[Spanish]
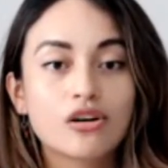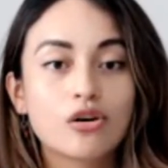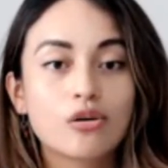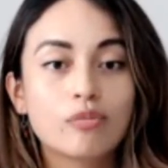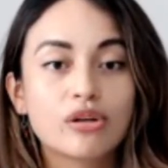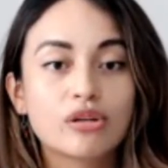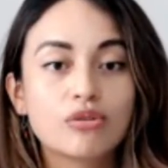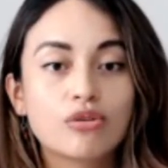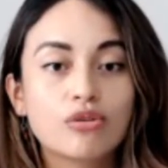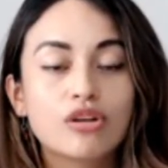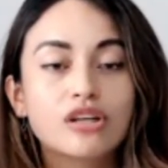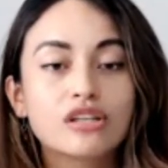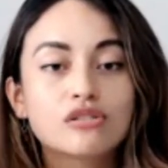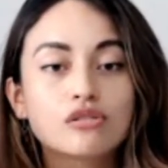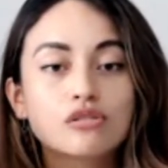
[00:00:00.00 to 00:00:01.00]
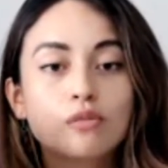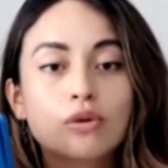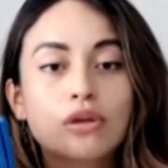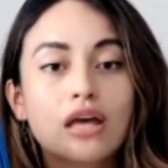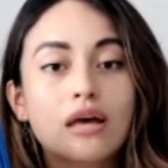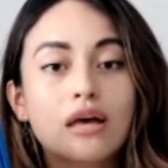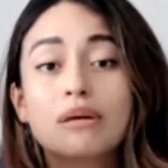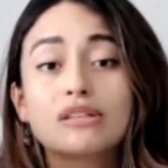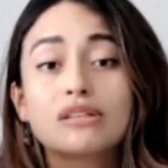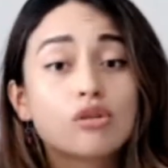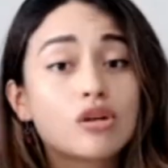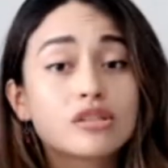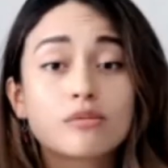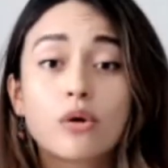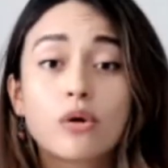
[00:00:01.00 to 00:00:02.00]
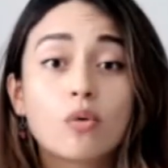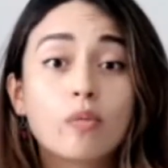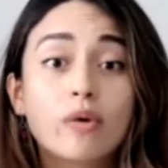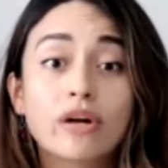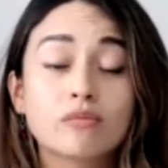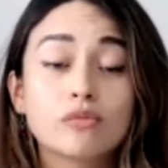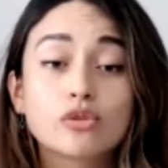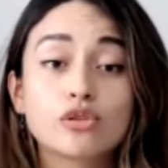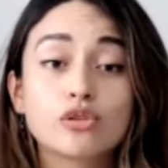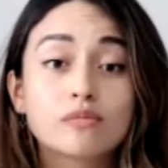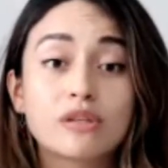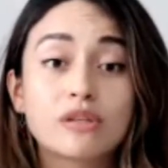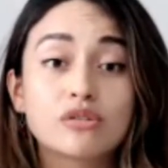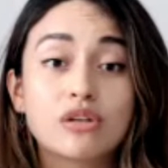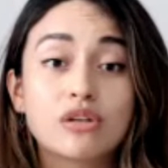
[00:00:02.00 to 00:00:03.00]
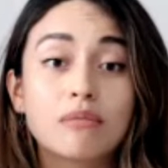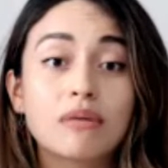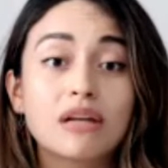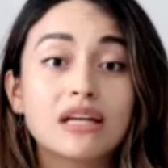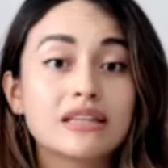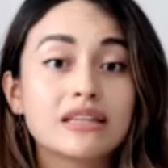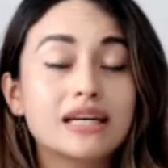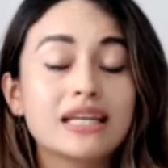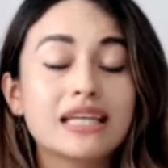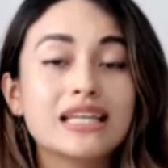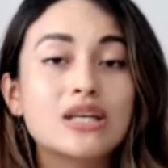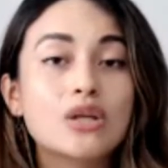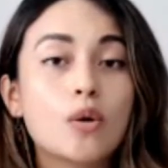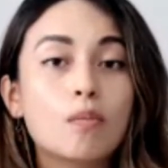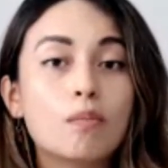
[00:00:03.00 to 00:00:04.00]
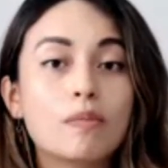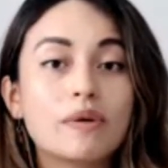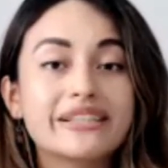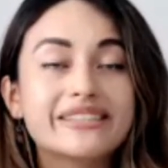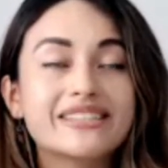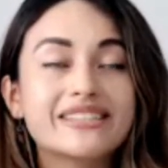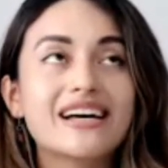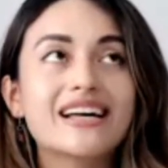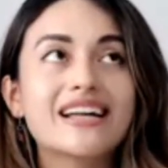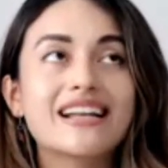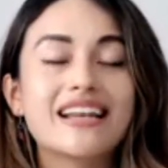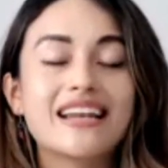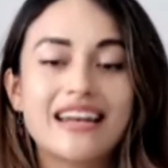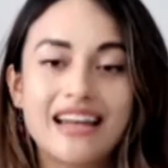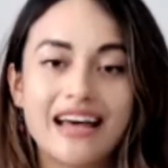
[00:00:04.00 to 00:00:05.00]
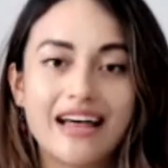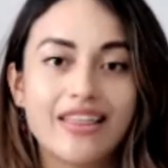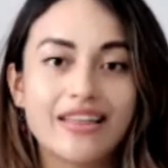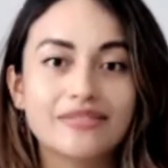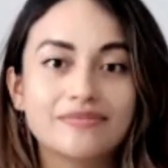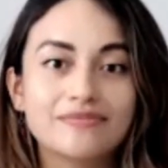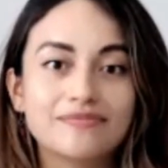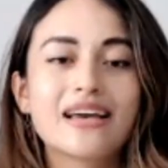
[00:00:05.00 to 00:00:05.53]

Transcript: compren uno de estos porque además no les va a ocupar mucho espacio en la maleta y no pesa nada.